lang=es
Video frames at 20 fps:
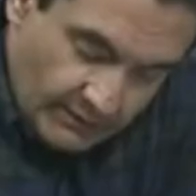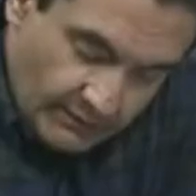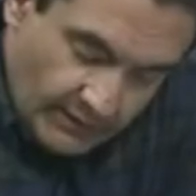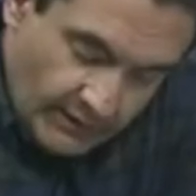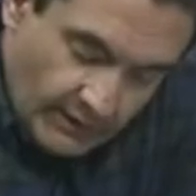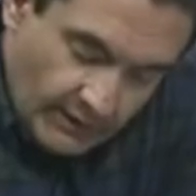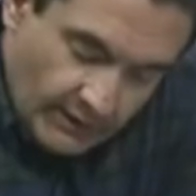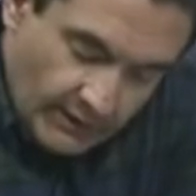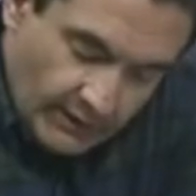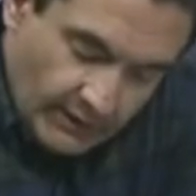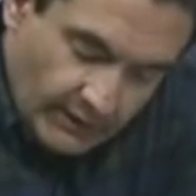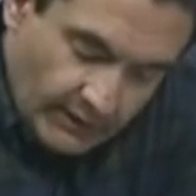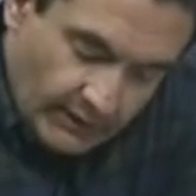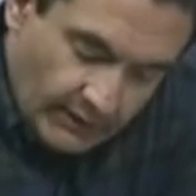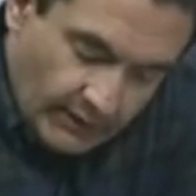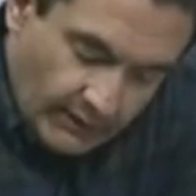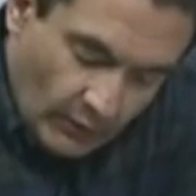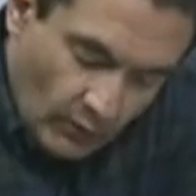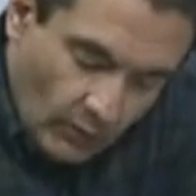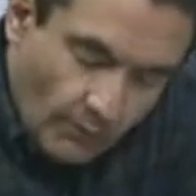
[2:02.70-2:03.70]
mil
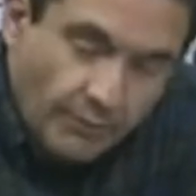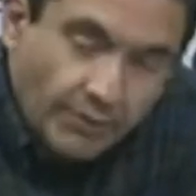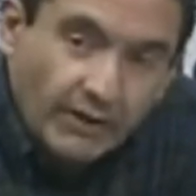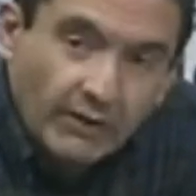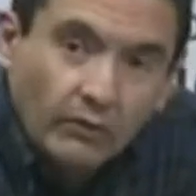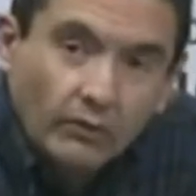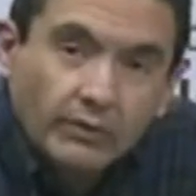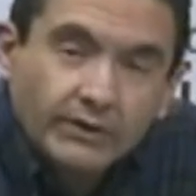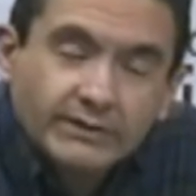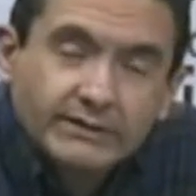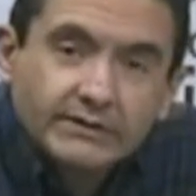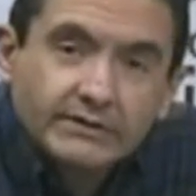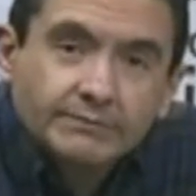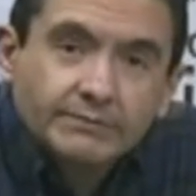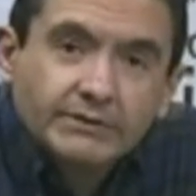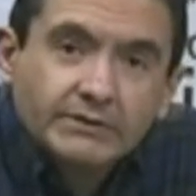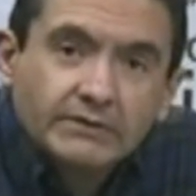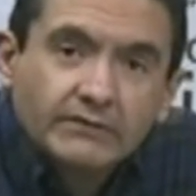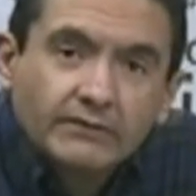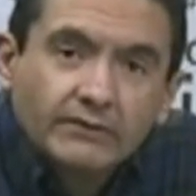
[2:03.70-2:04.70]
eh, compradores
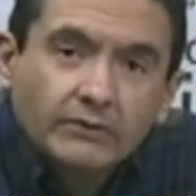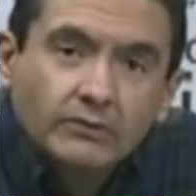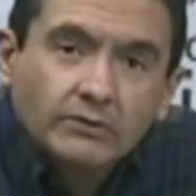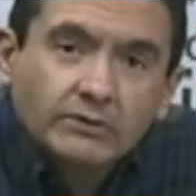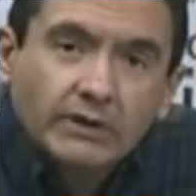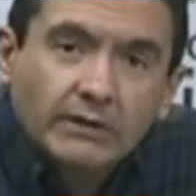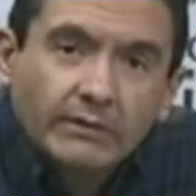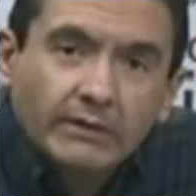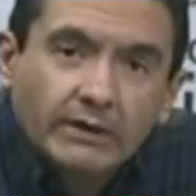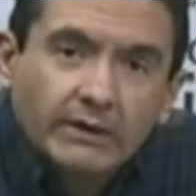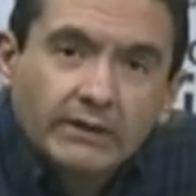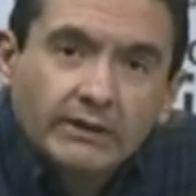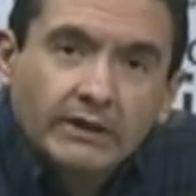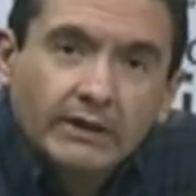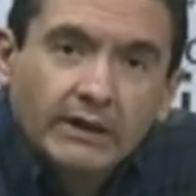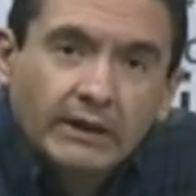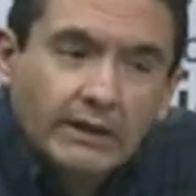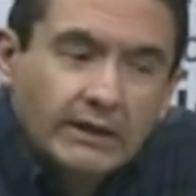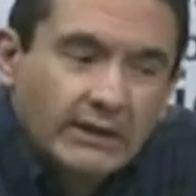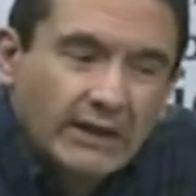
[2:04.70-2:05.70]
específicos que van a
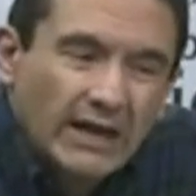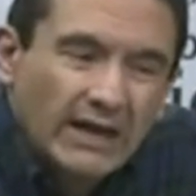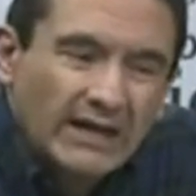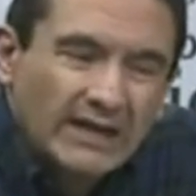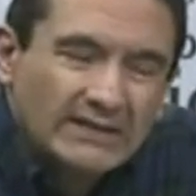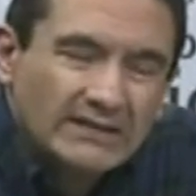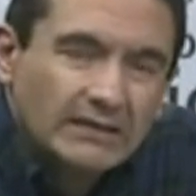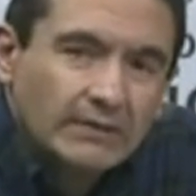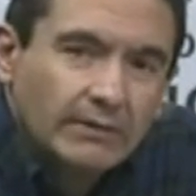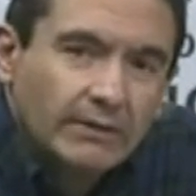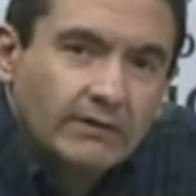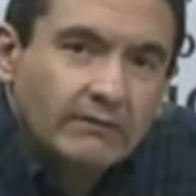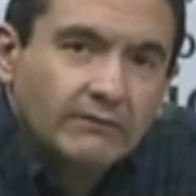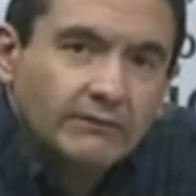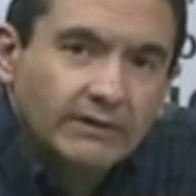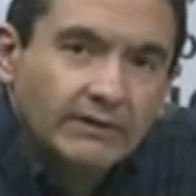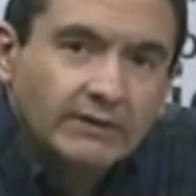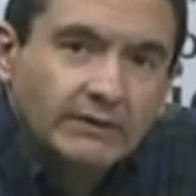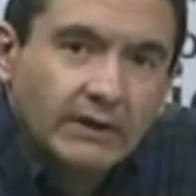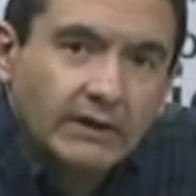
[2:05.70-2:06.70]
llegar ahí, a qué se van a
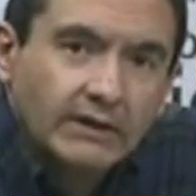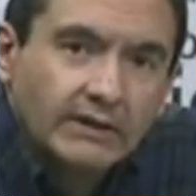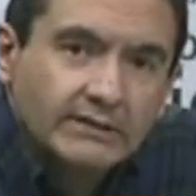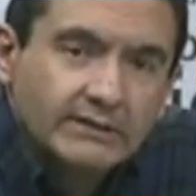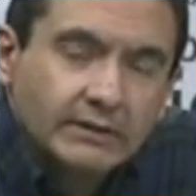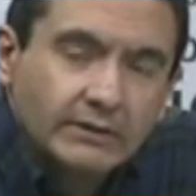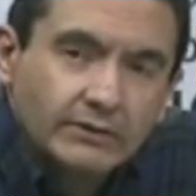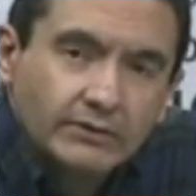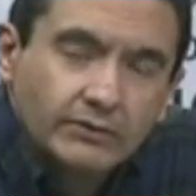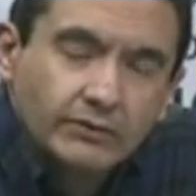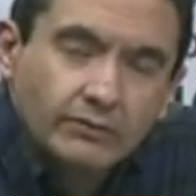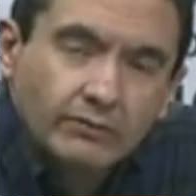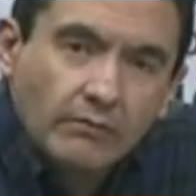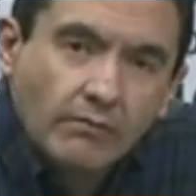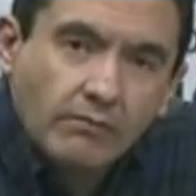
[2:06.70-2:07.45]
enfrentar en esta edición.